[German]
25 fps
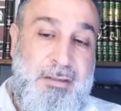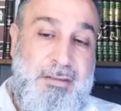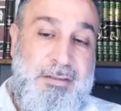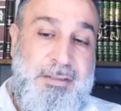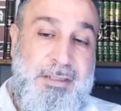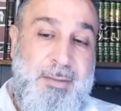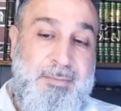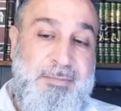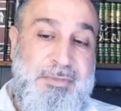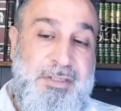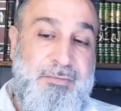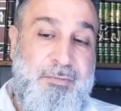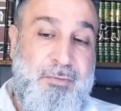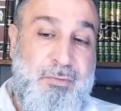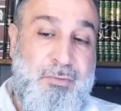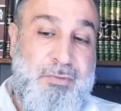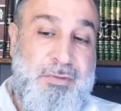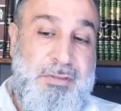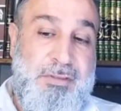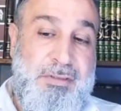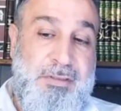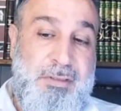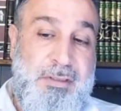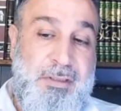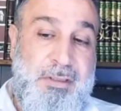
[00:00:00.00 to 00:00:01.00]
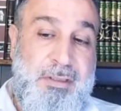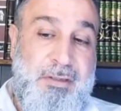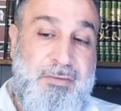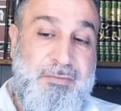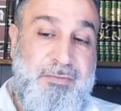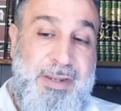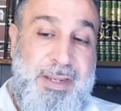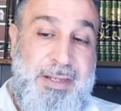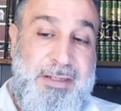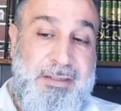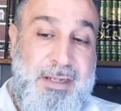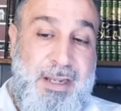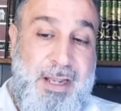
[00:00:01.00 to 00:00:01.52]
Sie haben sich von uns
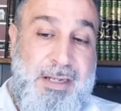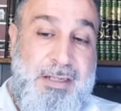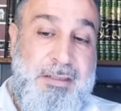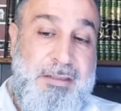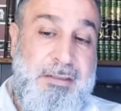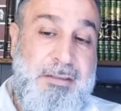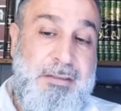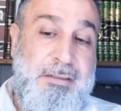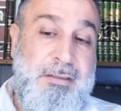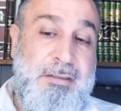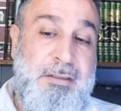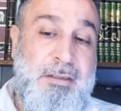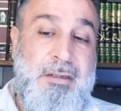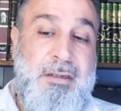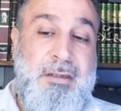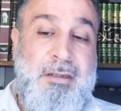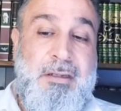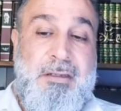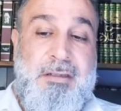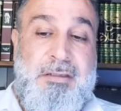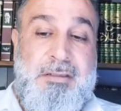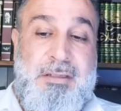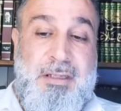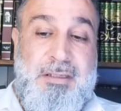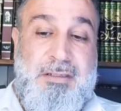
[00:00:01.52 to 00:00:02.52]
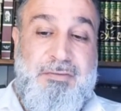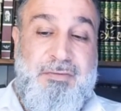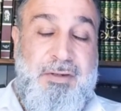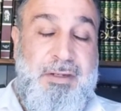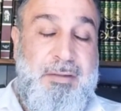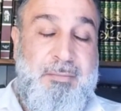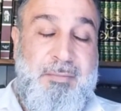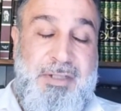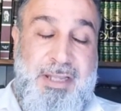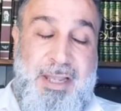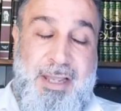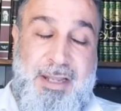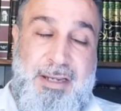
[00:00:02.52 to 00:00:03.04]
äh, ferngehalten
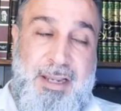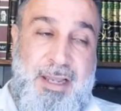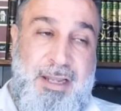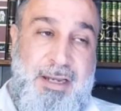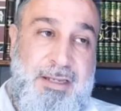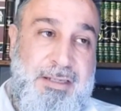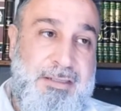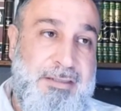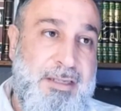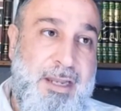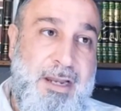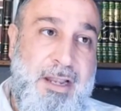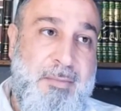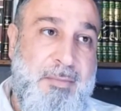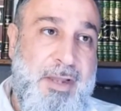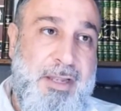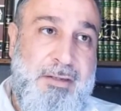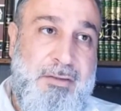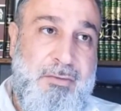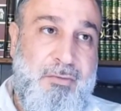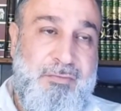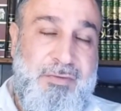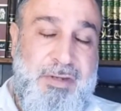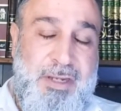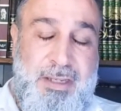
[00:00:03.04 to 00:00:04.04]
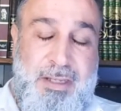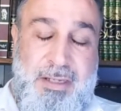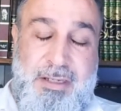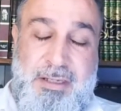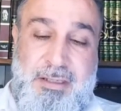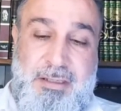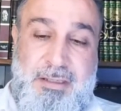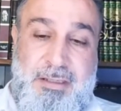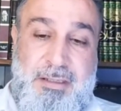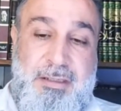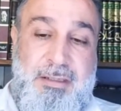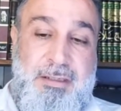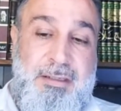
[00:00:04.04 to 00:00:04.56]
das fängt mit Ali a.s. an und wir
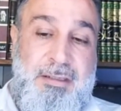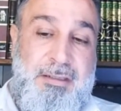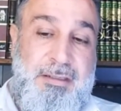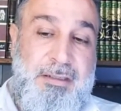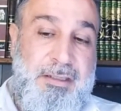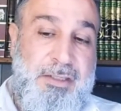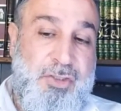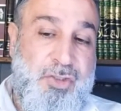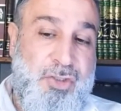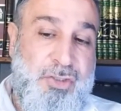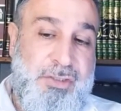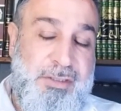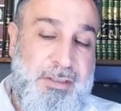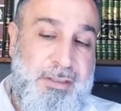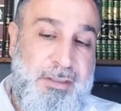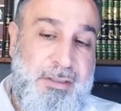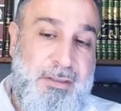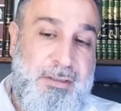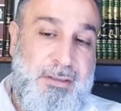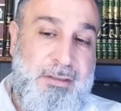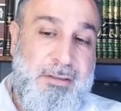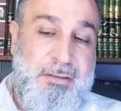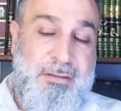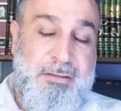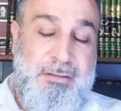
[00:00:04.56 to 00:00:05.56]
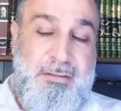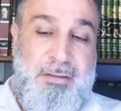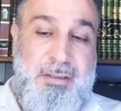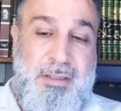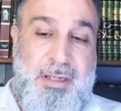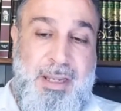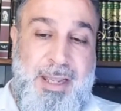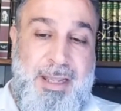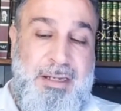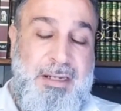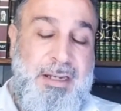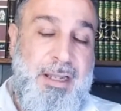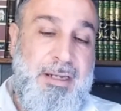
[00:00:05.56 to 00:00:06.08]
kennen die, die Geschichte.
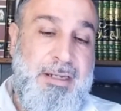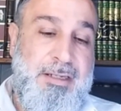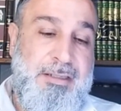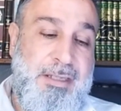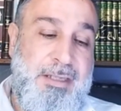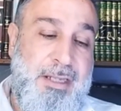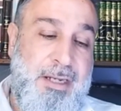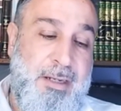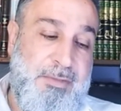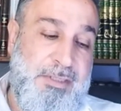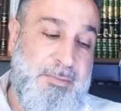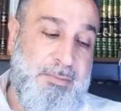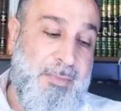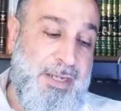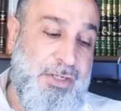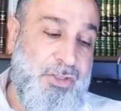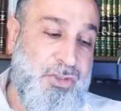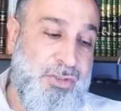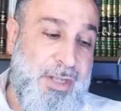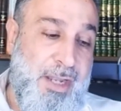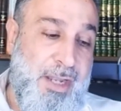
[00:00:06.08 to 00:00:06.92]
Ne? Ali a.s. ist